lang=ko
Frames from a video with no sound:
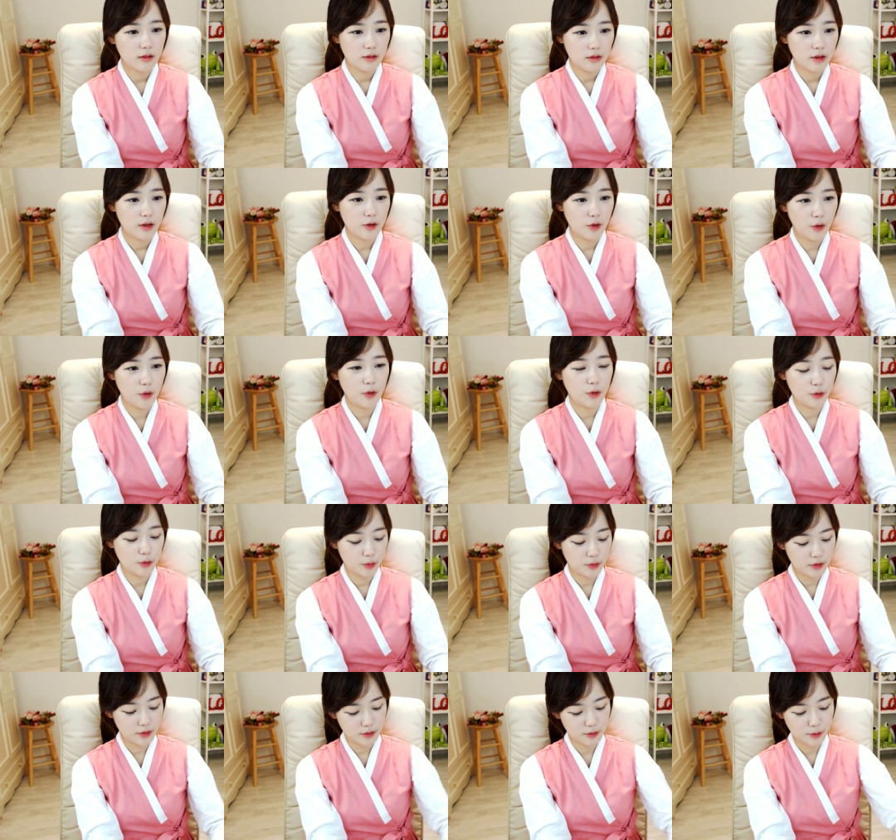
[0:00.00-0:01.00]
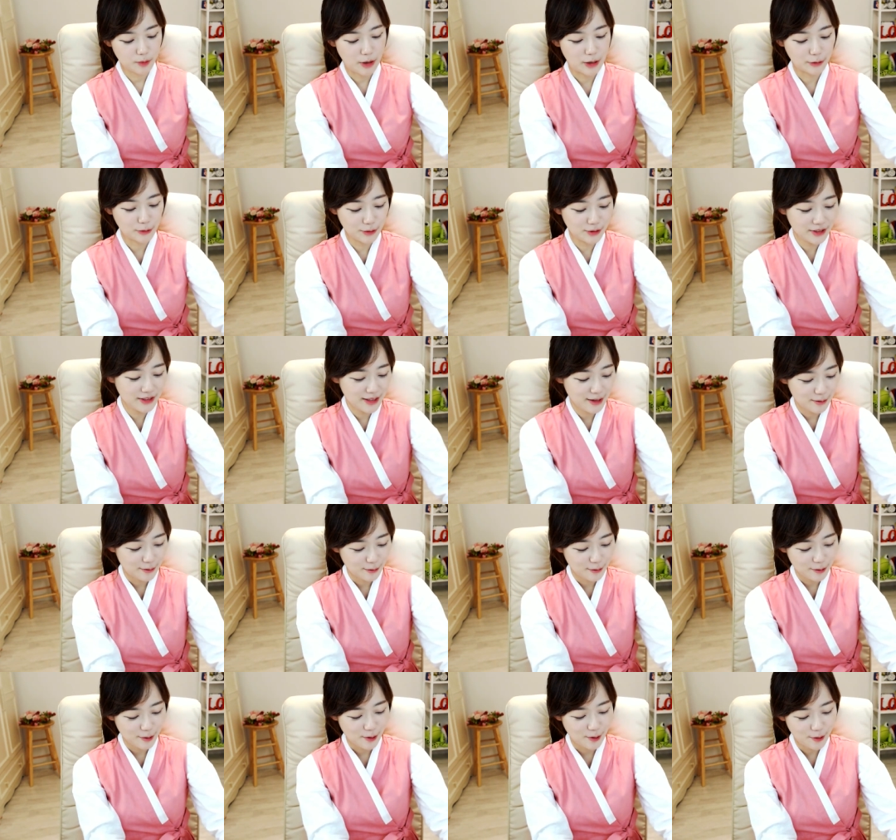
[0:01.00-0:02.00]
영어로 좀 방송
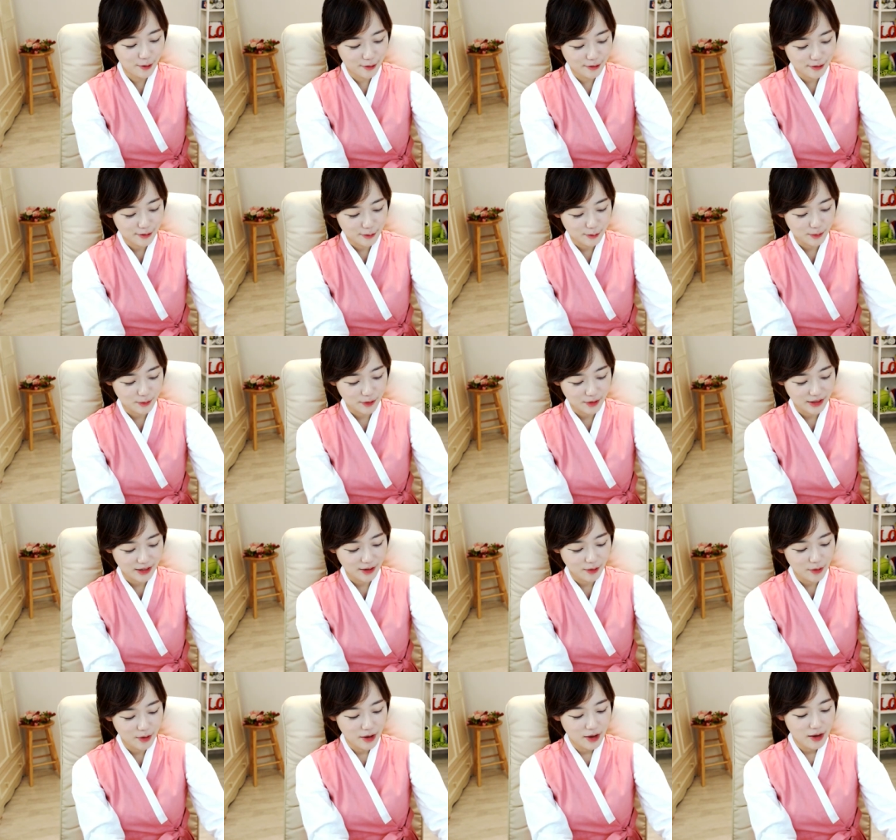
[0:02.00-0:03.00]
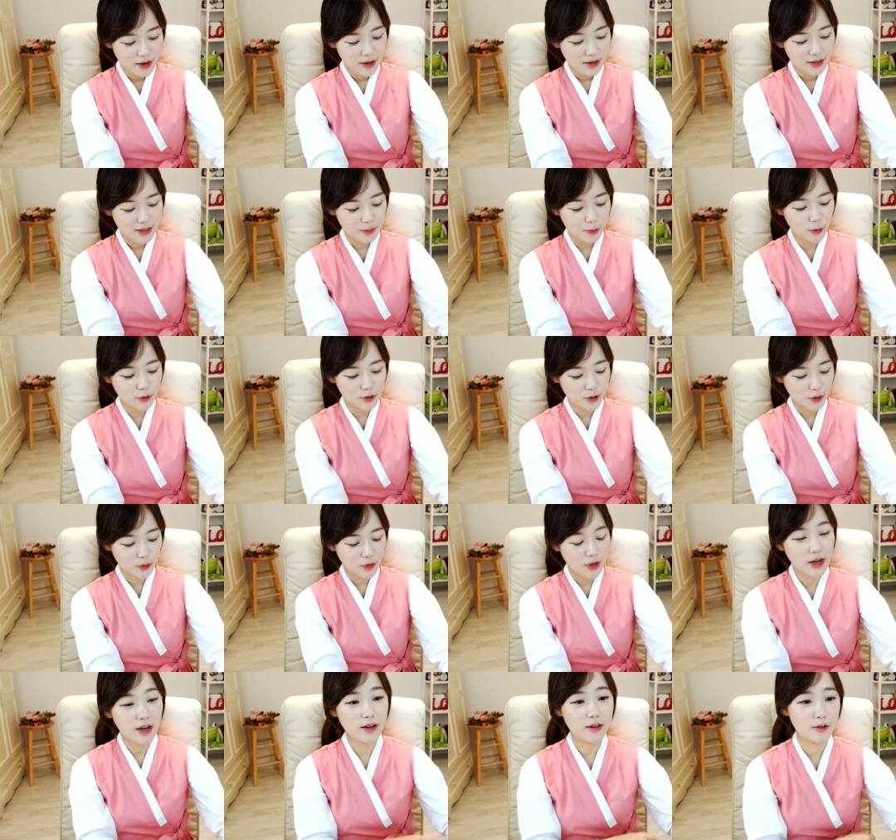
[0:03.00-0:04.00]
끝나고 영어를 좀 이렇게 기본적인
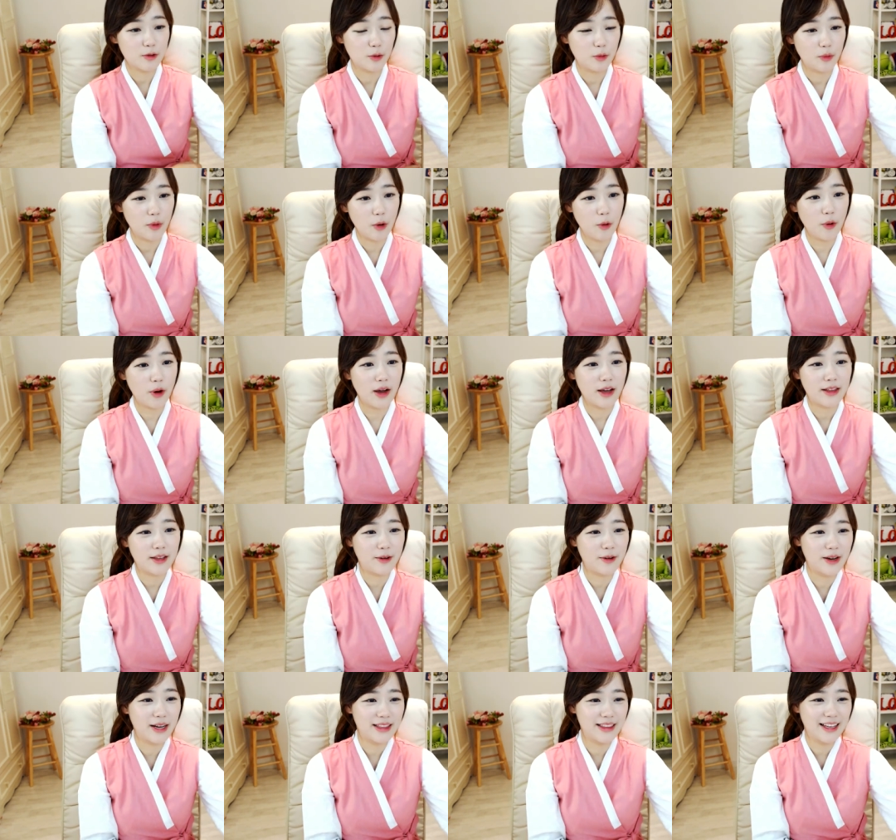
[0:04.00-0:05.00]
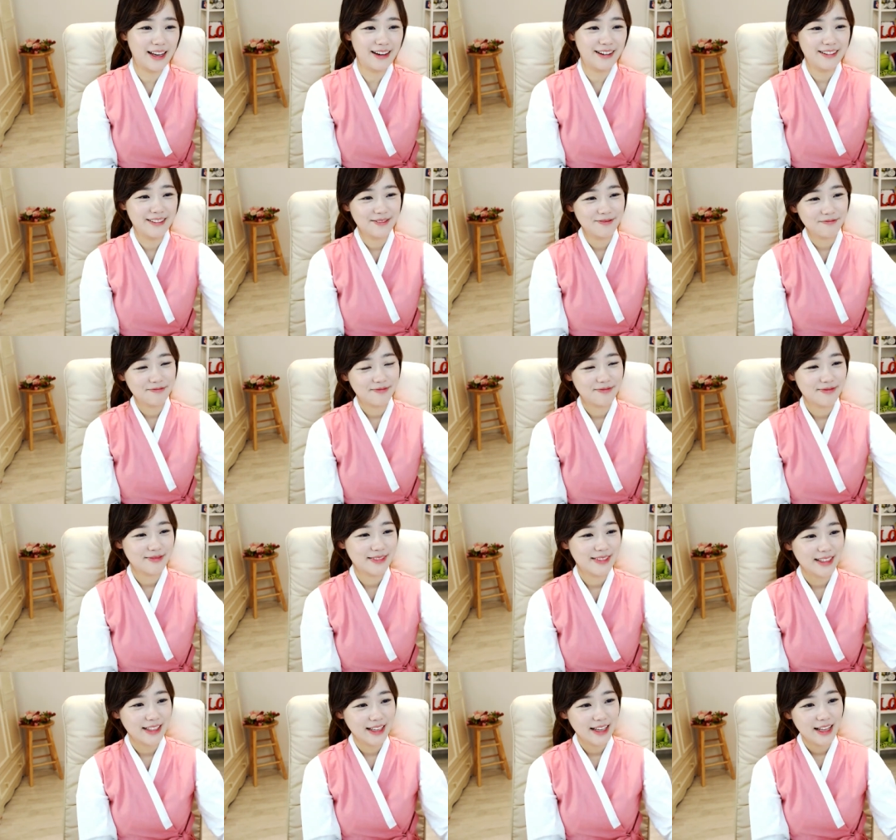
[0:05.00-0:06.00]
회화를 좀 외워가야 될 것 같아요.
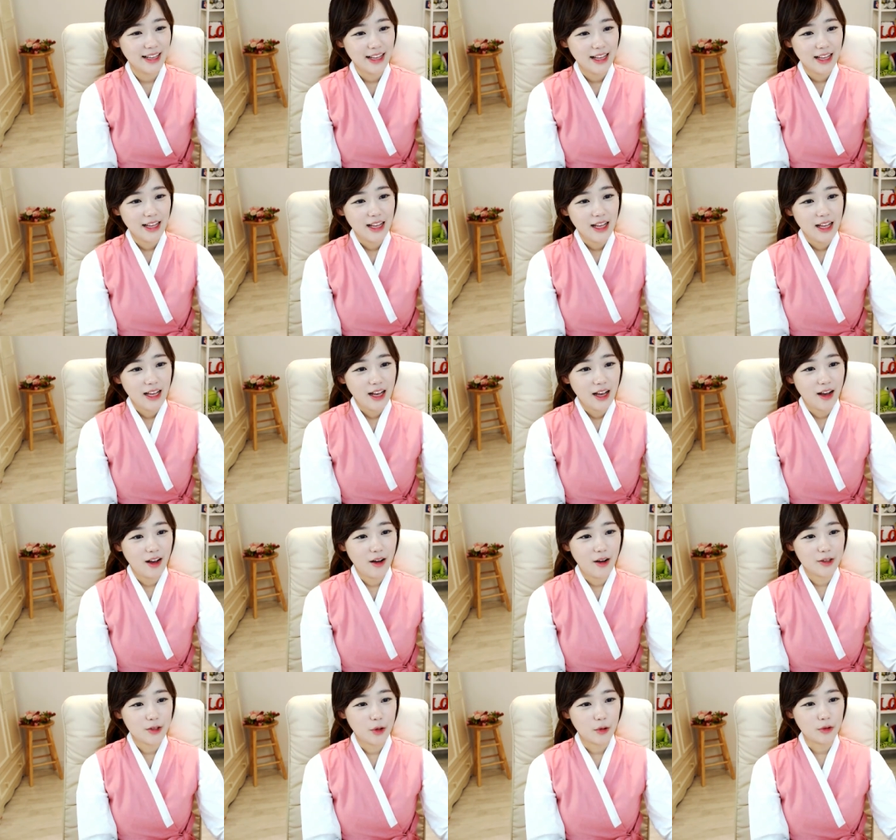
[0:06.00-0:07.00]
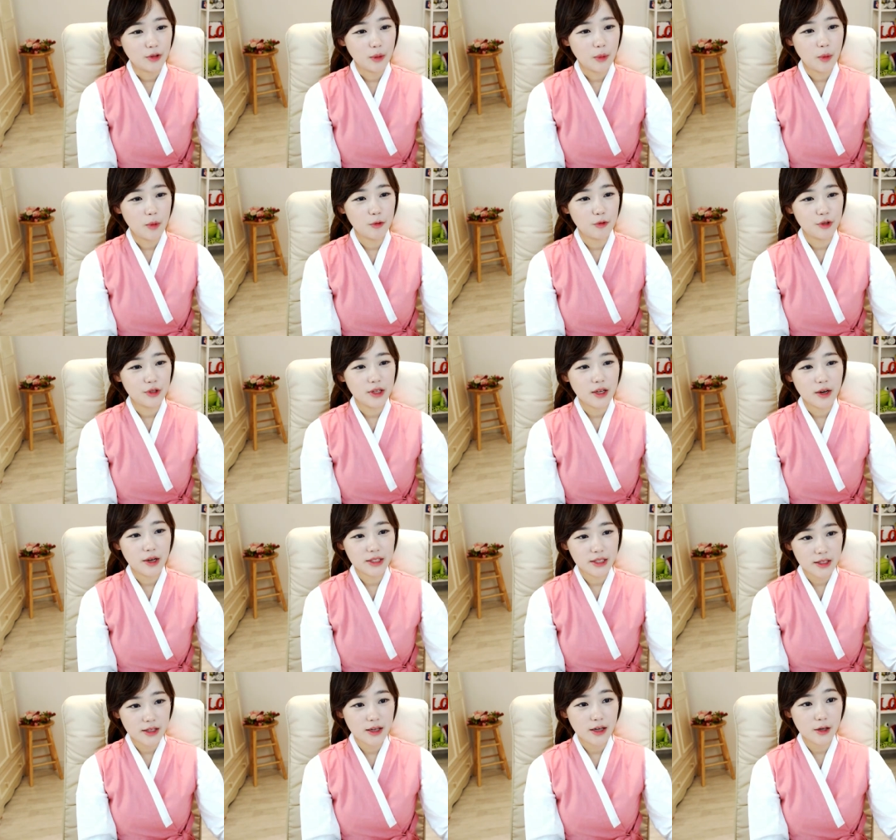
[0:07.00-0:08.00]
아, 그래서 어떻게 보면 우리나라
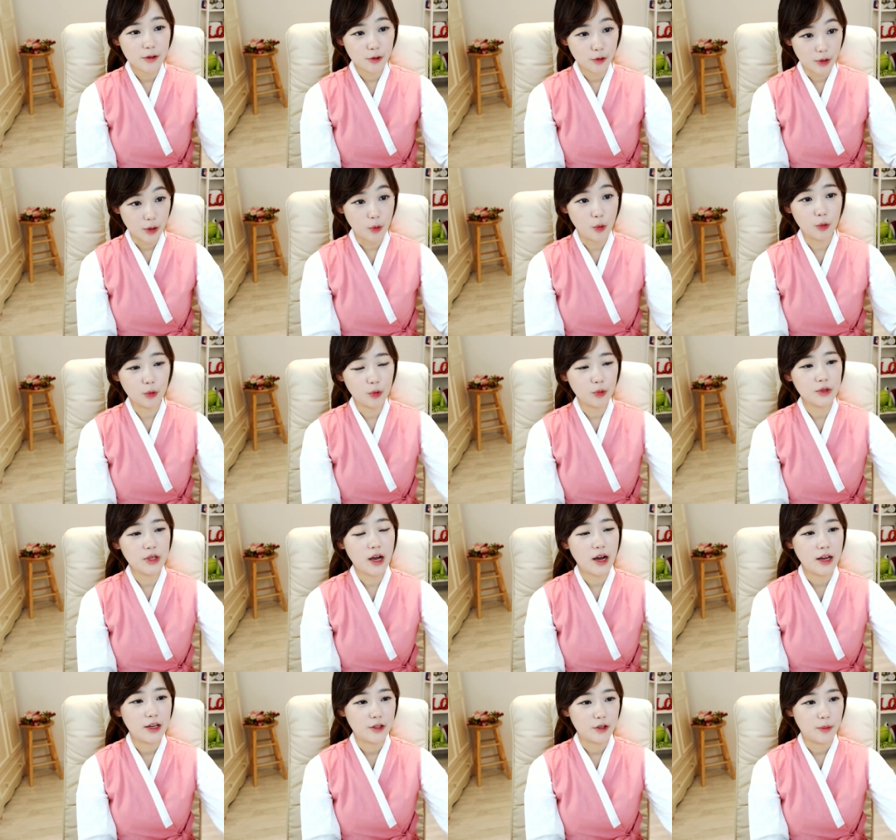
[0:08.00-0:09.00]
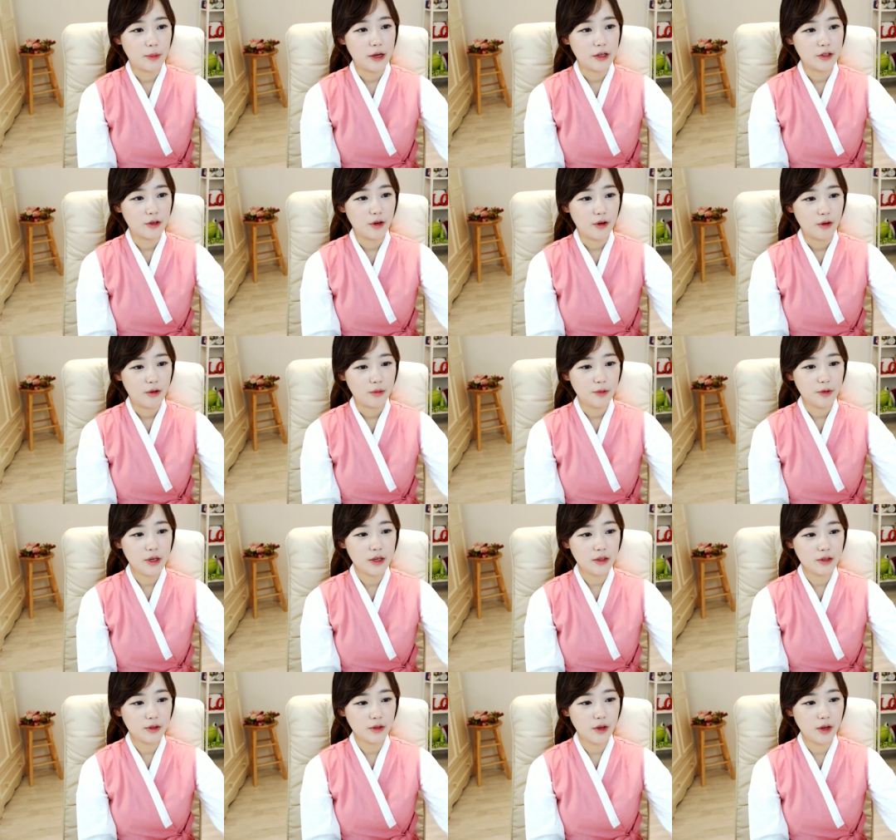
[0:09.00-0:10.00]
세네갈도 왜 공통사가 있죠. 맞아요.
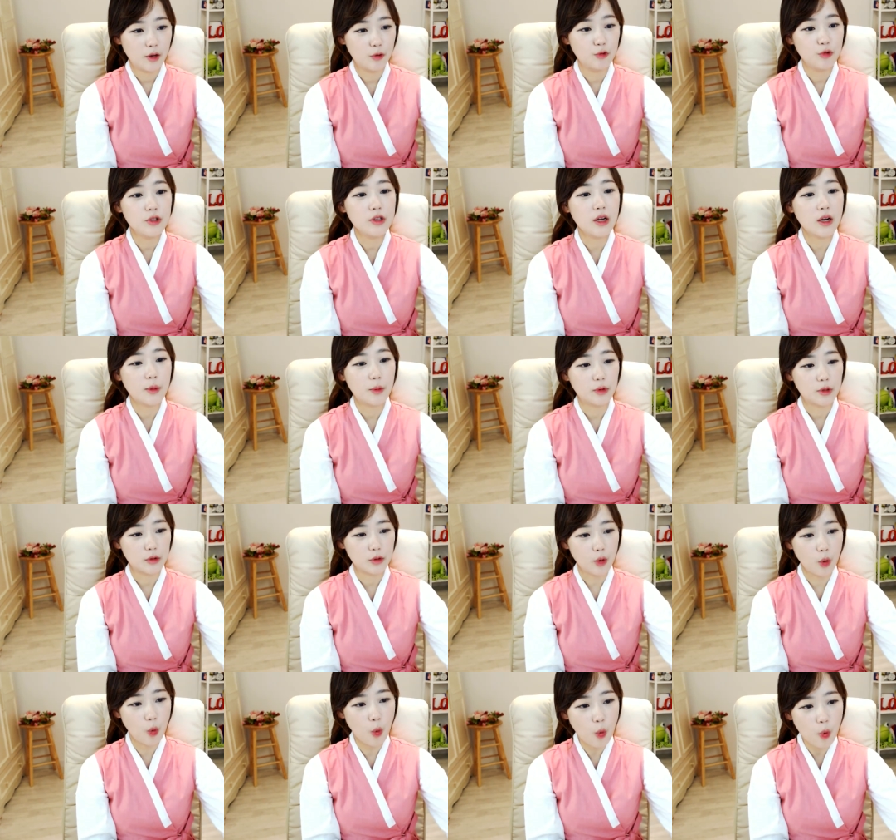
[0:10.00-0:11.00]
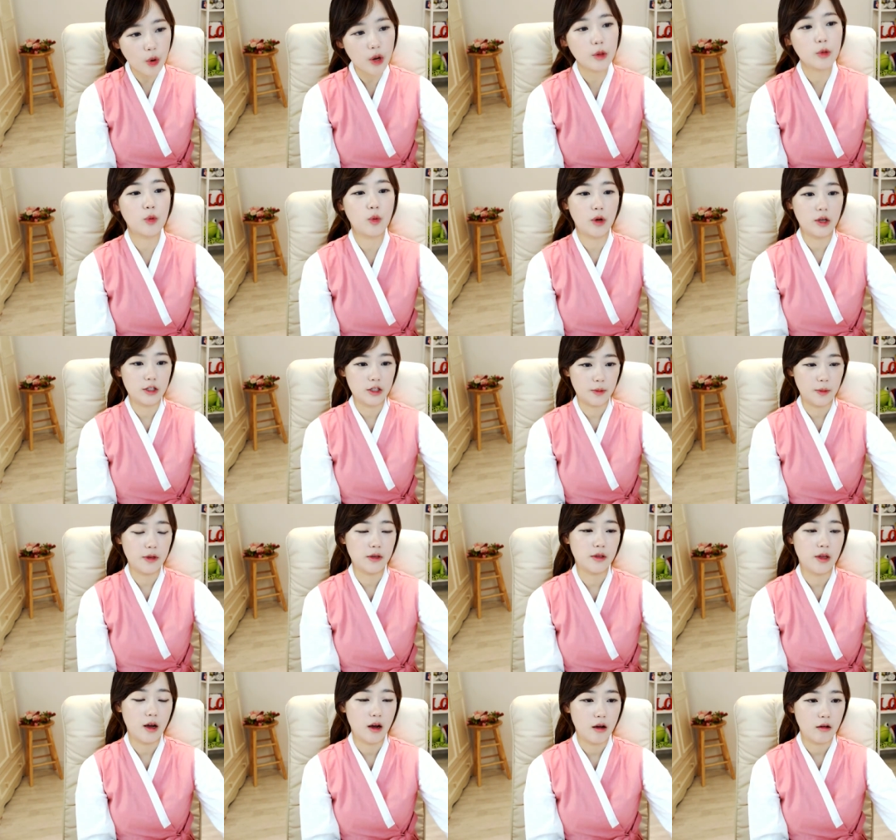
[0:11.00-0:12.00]
프랑스에 우리나라보다 더 오랫동안 지배를
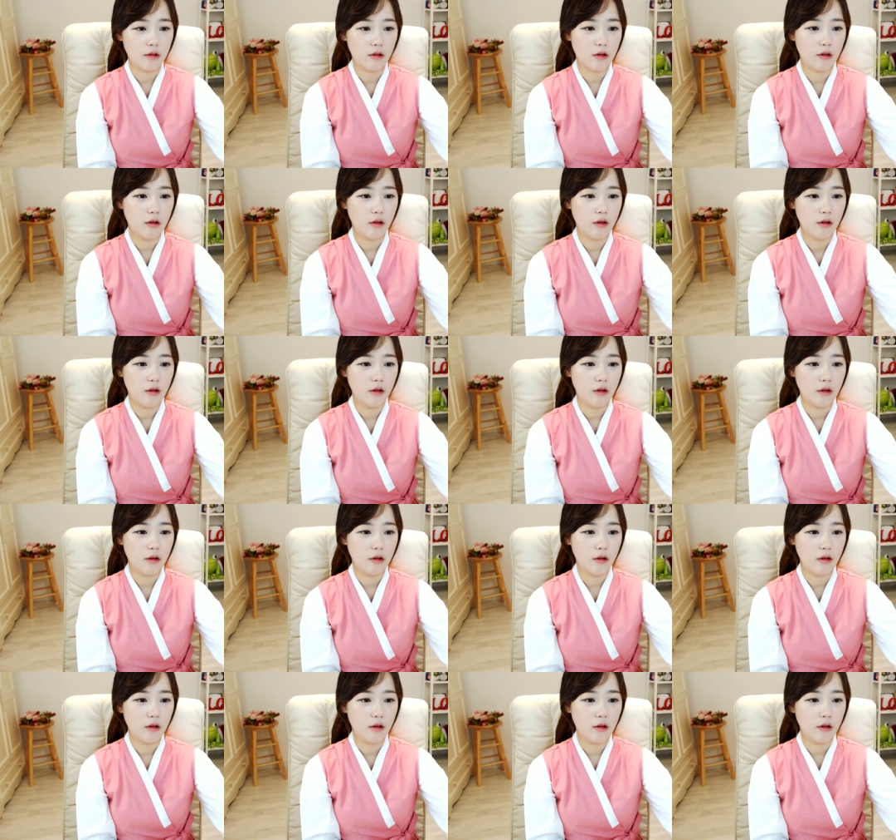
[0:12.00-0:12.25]
당한 거.